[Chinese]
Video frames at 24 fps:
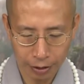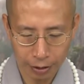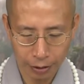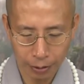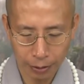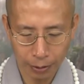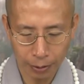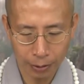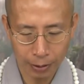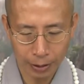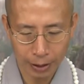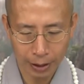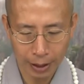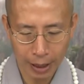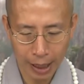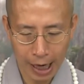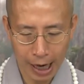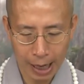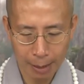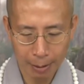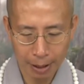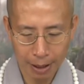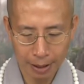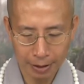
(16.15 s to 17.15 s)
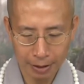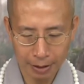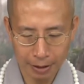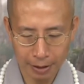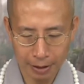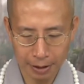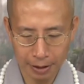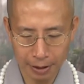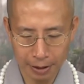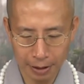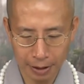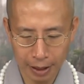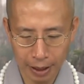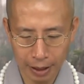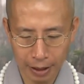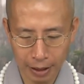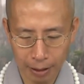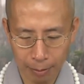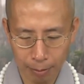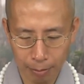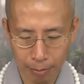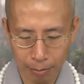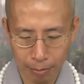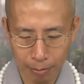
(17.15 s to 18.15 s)
总是害怕自己念
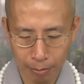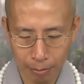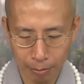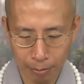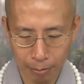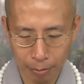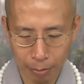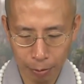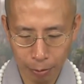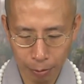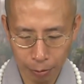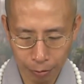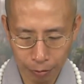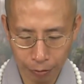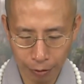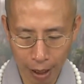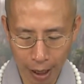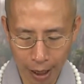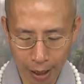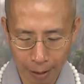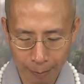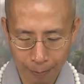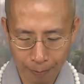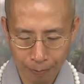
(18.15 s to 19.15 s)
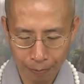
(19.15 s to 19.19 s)
的不如法，